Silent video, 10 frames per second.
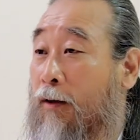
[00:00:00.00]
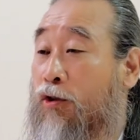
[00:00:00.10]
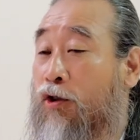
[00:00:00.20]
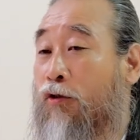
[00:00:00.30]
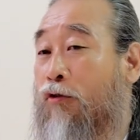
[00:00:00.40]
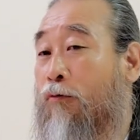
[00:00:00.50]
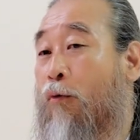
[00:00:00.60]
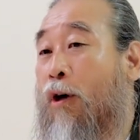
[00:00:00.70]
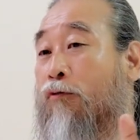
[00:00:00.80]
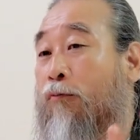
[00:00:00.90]
쓰고
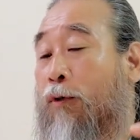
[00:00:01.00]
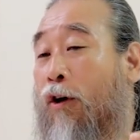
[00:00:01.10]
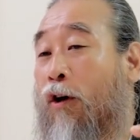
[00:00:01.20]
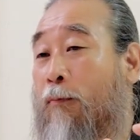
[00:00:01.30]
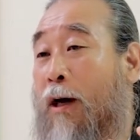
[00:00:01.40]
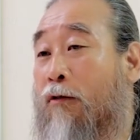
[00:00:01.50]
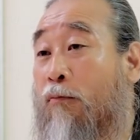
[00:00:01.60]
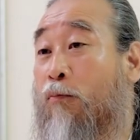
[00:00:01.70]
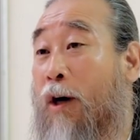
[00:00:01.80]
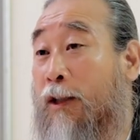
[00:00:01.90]
모아두면
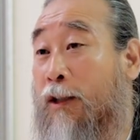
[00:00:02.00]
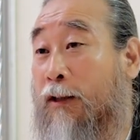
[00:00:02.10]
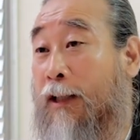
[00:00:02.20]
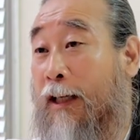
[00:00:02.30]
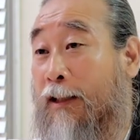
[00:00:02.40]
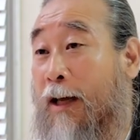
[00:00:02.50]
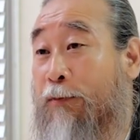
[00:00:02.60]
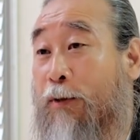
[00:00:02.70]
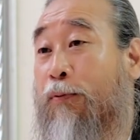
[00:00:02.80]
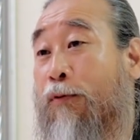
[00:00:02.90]
얼만큼 모아지느냐?
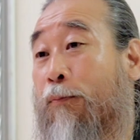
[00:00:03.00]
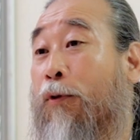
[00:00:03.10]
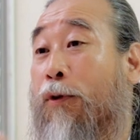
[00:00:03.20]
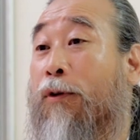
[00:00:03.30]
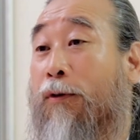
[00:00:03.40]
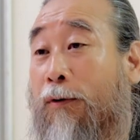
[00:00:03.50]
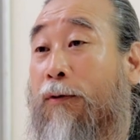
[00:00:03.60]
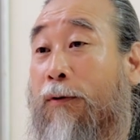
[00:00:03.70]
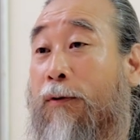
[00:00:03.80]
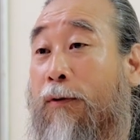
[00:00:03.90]
30% 모여요.
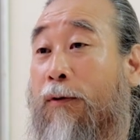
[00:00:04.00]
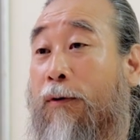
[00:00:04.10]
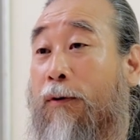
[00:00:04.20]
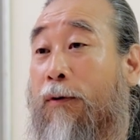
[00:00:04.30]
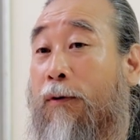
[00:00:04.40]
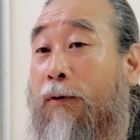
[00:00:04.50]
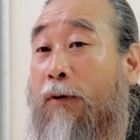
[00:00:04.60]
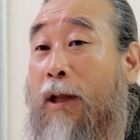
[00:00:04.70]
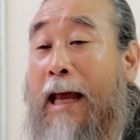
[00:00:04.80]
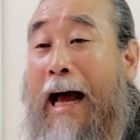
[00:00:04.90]

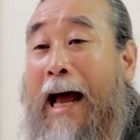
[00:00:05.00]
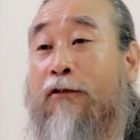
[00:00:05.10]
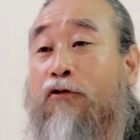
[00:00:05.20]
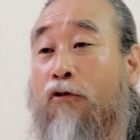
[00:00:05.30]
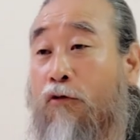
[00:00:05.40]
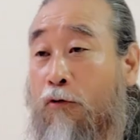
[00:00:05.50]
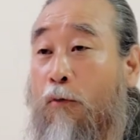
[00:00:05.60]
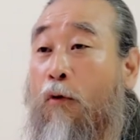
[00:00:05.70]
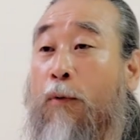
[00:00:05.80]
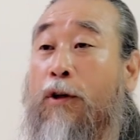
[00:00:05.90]
안쓰고
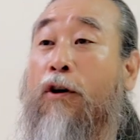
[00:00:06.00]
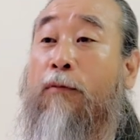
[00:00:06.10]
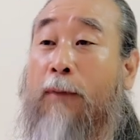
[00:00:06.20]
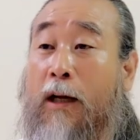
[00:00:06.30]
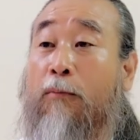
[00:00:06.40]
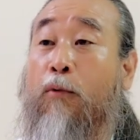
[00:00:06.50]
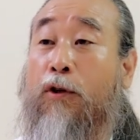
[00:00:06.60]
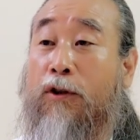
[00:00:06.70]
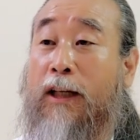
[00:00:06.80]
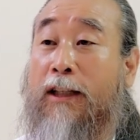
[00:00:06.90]
모으면 얼마나
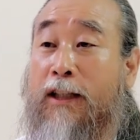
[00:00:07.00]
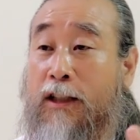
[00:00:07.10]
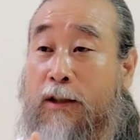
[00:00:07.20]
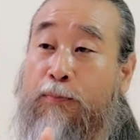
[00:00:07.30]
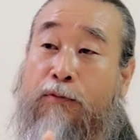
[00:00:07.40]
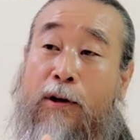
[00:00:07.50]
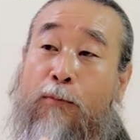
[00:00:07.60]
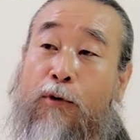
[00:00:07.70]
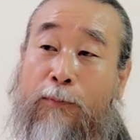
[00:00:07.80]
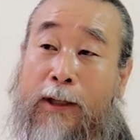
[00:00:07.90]
모이느냐? 70%가
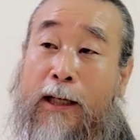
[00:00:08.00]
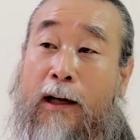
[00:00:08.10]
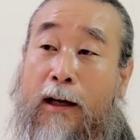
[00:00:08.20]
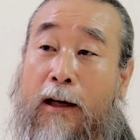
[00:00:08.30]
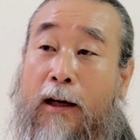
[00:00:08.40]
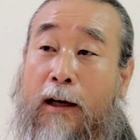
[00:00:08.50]
모입니다.